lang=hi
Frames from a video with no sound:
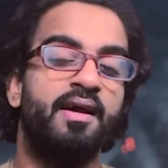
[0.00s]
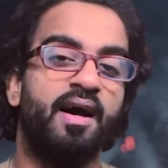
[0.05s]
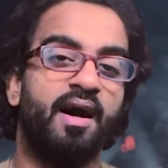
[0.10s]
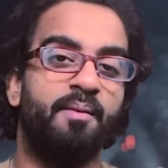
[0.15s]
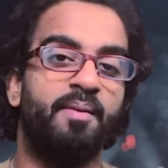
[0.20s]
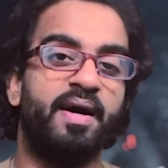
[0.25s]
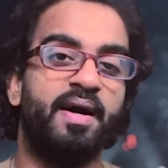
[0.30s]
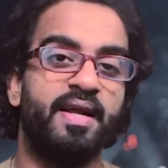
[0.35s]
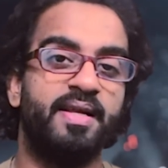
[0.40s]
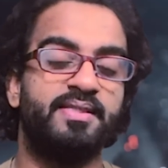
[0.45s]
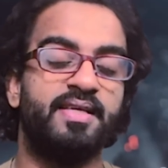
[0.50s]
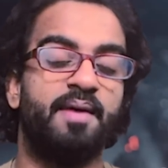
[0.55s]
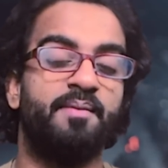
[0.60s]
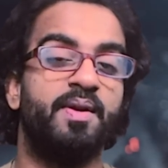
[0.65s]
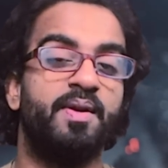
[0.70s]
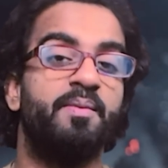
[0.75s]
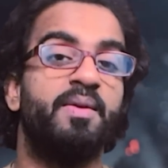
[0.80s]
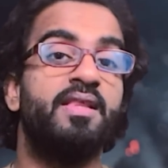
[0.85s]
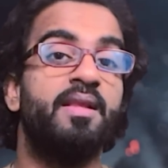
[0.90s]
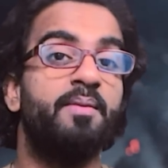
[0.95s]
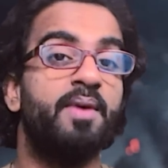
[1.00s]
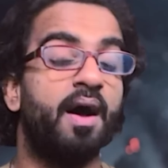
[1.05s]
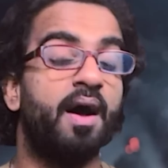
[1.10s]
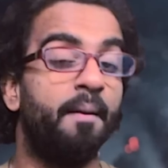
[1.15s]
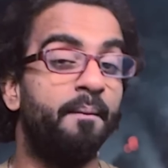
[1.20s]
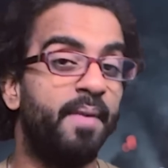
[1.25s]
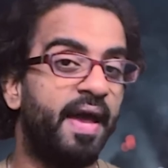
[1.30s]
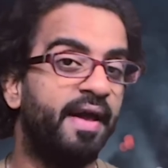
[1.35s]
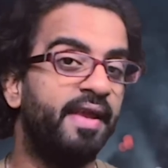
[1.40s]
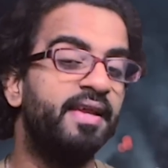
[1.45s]
हमारे सामने मतलब
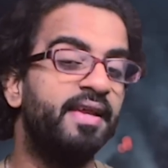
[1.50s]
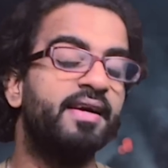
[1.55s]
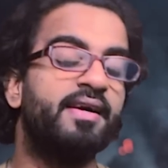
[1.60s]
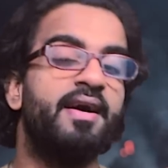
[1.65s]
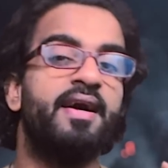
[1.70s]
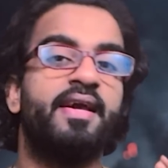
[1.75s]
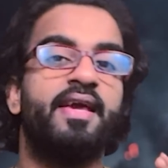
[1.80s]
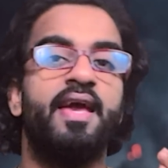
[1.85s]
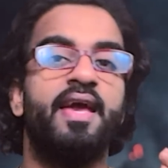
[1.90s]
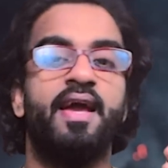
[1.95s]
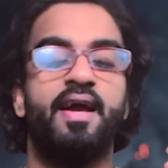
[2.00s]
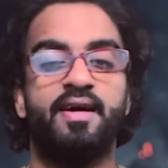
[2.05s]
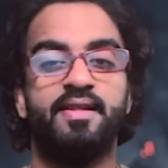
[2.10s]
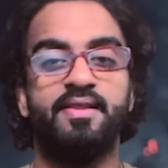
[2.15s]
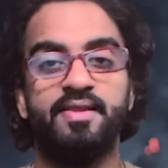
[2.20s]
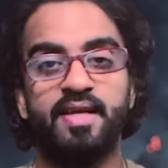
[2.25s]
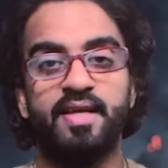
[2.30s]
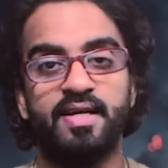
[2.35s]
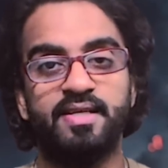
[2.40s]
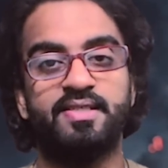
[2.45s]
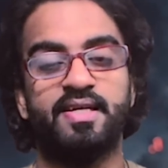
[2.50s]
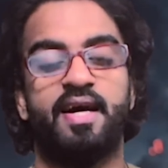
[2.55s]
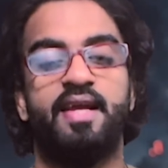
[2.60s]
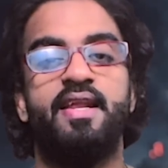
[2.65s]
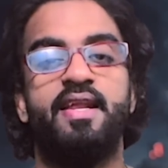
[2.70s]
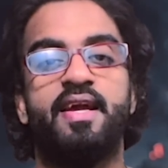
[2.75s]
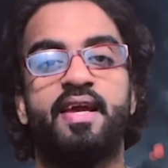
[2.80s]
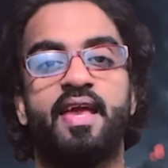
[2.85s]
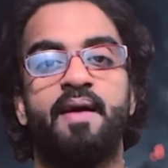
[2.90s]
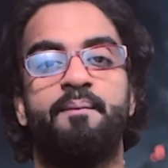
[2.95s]
अमेरिका के अंदर
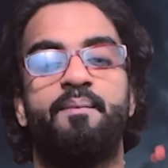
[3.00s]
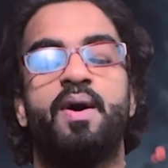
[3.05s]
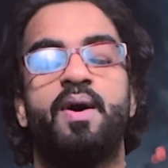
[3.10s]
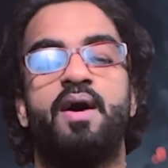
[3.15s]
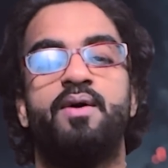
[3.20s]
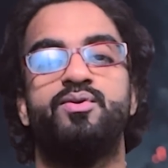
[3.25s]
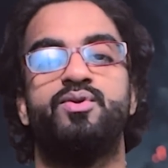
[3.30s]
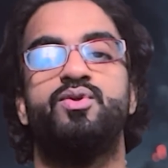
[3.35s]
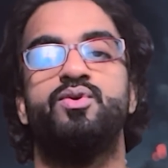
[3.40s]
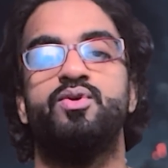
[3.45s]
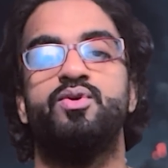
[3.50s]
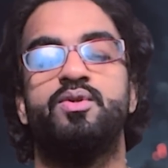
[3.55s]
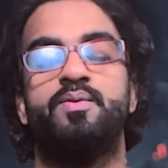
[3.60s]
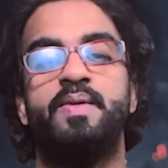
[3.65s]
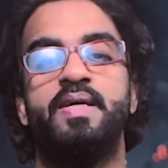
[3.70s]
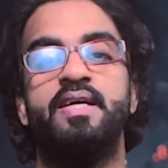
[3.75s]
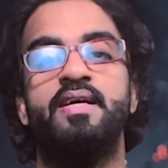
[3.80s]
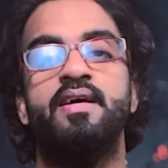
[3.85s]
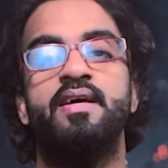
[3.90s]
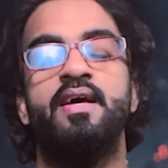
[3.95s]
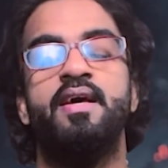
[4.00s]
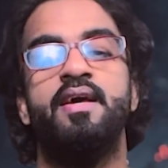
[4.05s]
जाने के बावजूद भी